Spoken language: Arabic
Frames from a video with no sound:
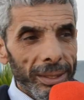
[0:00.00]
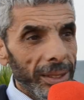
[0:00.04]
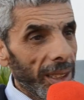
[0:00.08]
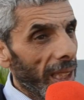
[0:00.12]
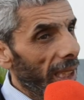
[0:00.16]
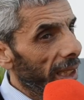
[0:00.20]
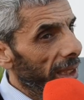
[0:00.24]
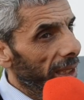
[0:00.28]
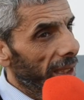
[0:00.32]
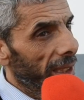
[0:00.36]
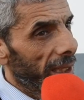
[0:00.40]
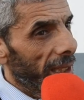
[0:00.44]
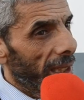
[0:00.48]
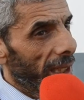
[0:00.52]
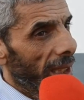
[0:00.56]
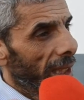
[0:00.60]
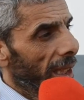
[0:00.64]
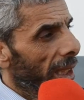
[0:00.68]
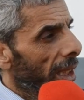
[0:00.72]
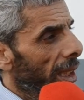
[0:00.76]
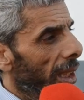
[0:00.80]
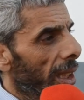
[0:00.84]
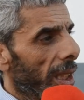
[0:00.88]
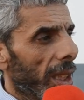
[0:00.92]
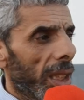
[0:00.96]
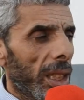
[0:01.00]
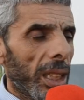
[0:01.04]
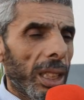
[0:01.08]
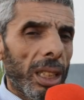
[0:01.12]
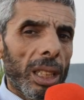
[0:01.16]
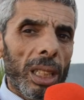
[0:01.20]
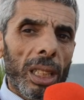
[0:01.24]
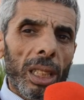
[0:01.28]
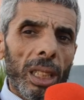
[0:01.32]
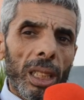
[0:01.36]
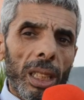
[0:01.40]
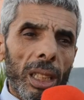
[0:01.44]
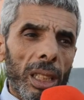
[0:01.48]
حيدناه
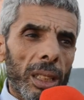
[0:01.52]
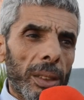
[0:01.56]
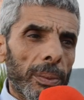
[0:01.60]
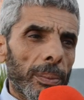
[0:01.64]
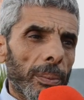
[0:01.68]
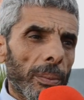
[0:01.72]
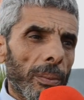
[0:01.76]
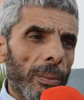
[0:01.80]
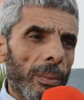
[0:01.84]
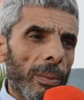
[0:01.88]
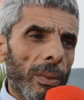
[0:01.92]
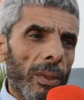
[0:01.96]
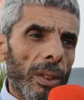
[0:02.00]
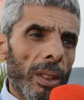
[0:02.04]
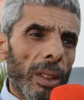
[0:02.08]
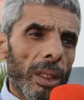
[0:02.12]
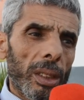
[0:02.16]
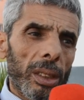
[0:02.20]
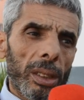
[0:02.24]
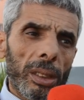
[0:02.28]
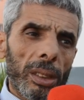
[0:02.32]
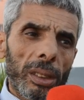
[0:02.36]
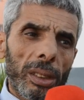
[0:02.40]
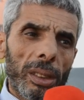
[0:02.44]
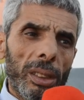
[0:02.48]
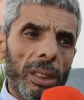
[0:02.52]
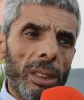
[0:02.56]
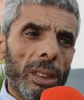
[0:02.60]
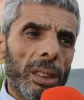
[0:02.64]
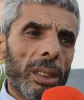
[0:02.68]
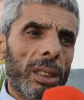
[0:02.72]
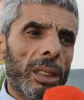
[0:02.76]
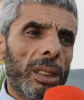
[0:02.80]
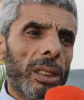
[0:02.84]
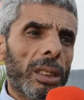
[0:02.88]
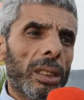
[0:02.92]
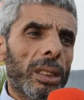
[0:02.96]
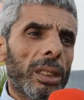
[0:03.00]
يعني المحلات
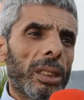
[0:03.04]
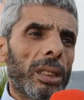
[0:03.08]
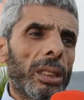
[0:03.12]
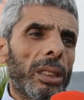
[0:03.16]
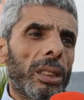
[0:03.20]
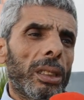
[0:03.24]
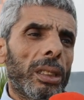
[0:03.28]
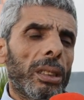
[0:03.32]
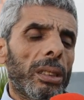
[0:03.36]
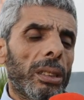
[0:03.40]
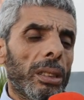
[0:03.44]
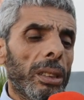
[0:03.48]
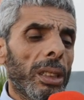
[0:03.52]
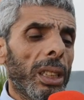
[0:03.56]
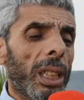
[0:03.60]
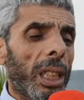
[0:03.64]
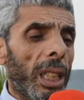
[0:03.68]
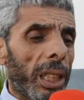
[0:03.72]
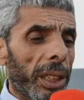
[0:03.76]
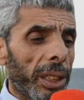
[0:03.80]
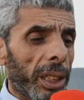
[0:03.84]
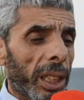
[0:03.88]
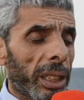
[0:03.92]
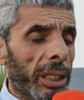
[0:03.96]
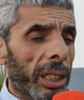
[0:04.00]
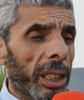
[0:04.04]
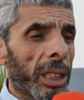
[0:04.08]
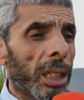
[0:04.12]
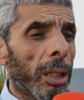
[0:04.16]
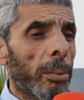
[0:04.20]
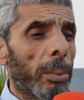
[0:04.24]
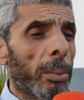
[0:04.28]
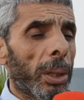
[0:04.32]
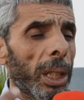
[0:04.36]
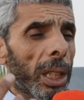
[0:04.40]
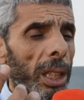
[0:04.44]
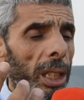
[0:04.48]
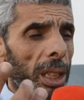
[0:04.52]
تقبلوا بجمعها لا حنا
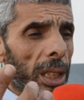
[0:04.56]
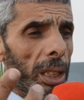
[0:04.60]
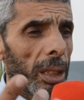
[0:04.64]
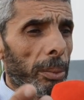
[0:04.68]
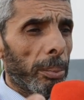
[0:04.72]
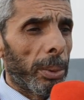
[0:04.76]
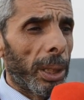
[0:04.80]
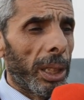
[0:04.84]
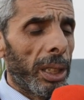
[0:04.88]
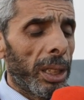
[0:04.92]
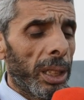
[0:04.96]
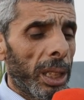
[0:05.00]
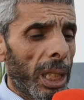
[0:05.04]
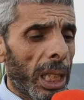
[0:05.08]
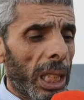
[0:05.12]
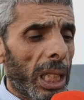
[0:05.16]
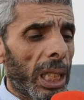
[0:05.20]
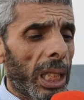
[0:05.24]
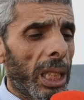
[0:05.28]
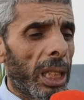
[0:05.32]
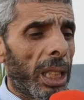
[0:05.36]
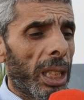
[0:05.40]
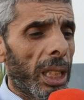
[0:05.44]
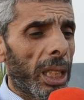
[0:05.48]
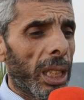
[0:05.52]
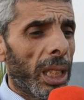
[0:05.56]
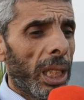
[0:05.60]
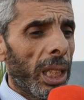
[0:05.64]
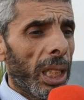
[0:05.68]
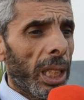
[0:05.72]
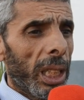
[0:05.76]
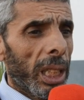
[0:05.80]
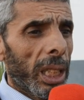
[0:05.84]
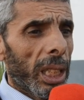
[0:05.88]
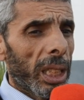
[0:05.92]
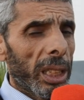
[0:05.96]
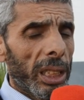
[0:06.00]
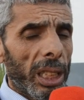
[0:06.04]
عطيناهم غير بان راه
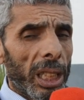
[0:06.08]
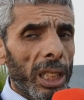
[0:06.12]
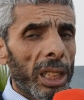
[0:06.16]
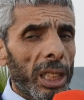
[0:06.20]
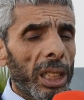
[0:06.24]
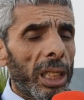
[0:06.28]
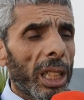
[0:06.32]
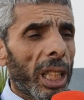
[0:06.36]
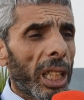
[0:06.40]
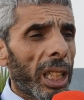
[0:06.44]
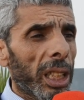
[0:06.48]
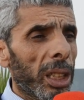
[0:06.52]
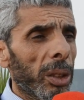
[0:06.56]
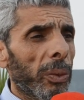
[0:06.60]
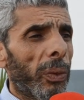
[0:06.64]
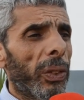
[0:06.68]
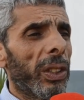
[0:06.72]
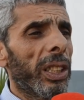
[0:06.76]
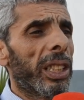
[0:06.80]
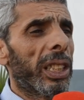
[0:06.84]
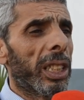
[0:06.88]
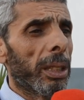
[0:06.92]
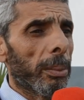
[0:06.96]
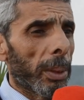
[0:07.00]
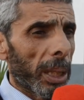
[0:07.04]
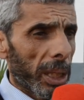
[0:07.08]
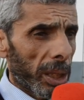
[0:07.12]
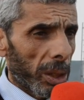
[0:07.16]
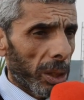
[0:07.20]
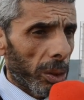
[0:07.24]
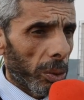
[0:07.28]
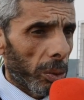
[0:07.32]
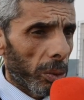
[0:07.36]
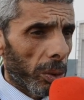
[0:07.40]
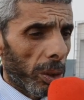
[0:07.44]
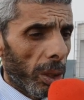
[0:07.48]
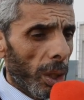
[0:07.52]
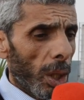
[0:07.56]
دايرين داخلين في
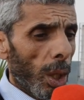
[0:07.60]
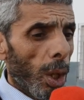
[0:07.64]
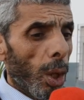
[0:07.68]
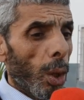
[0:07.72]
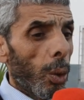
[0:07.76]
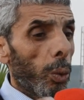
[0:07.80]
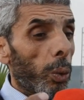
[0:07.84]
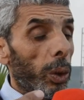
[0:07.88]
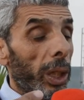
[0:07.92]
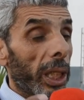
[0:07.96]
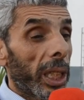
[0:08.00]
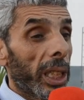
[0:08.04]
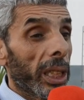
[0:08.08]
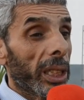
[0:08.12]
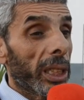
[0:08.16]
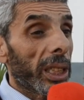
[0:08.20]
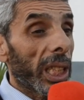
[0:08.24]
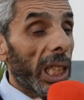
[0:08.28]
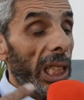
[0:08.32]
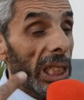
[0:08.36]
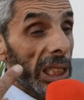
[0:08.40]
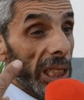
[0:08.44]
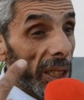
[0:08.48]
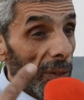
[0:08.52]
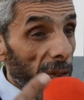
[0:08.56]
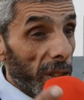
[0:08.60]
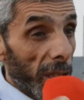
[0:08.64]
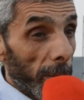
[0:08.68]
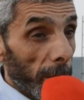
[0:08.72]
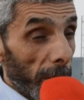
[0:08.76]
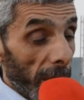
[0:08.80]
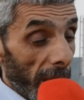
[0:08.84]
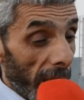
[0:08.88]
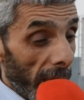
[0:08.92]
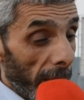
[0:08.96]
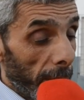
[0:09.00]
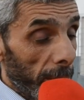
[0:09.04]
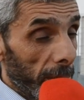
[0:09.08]
ليستيماسيون ولكن طرحنا في
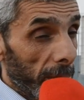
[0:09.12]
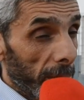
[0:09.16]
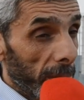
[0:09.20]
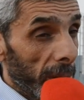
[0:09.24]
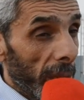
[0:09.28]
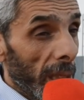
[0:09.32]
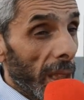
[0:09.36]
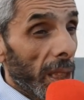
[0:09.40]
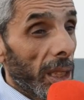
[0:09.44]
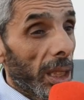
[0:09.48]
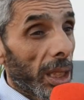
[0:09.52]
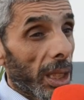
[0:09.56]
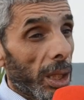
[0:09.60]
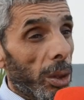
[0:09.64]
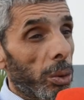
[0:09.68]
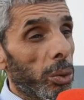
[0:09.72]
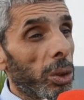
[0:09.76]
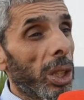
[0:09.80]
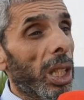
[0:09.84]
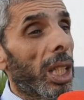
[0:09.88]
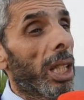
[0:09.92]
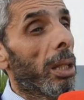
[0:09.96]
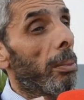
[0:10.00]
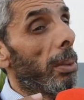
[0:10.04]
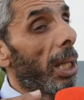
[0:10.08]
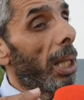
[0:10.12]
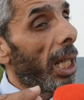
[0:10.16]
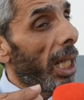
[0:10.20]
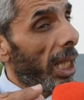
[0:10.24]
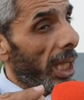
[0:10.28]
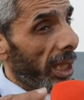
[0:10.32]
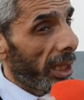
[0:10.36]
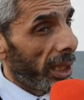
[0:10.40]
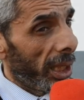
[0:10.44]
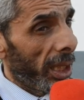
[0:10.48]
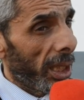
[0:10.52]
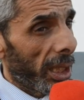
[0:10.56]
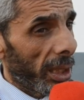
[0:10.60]
جمع عام راه هناك
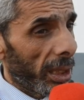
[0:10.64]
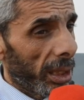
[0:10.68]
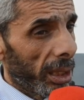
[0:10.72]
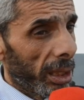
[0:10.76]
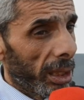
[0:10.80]
محاضر